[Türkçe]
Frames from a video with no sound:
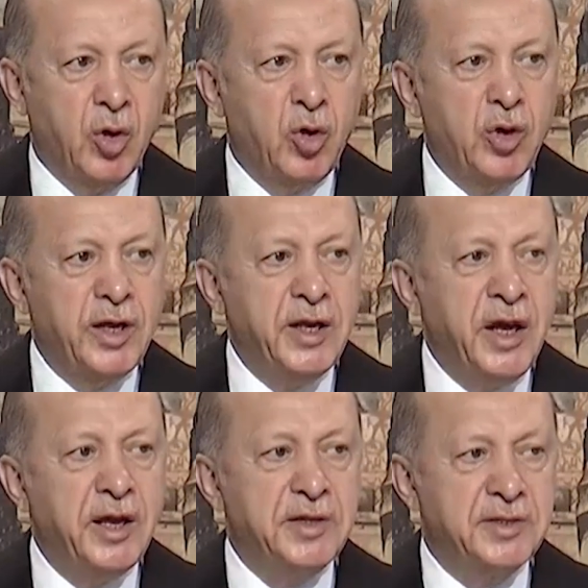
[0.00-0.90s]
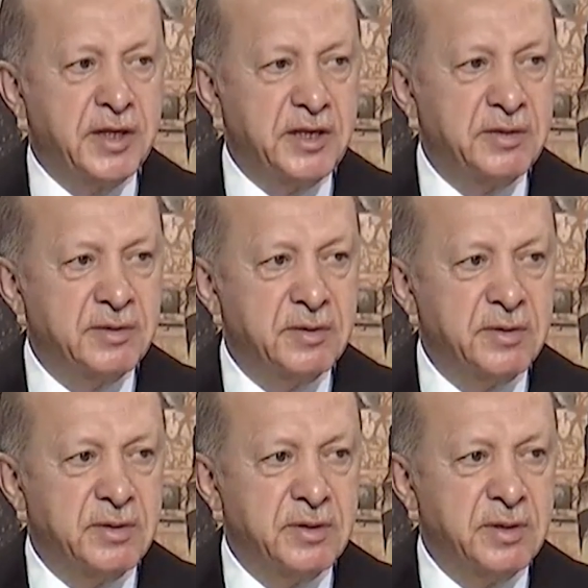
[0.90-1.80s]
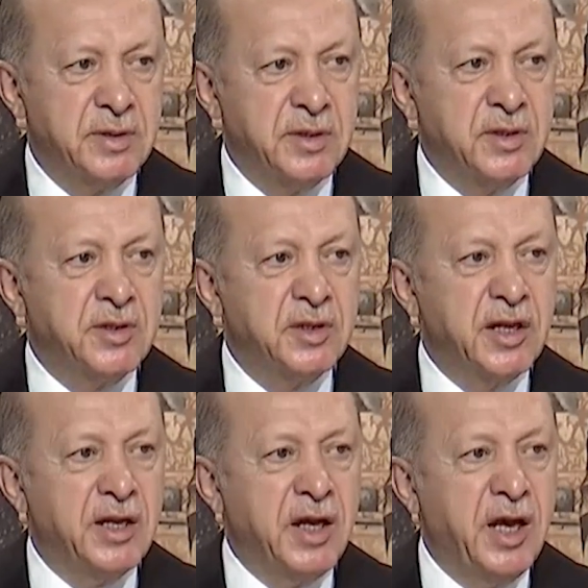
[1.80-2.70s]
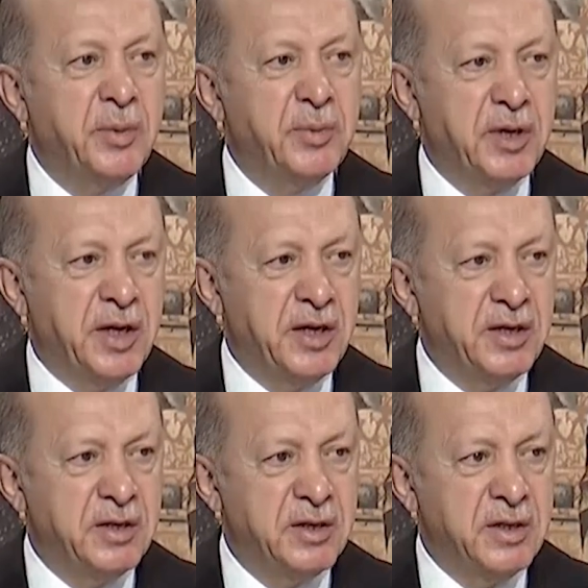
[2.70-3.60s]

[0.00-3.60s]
Ölen her insan, yıkılan her bina,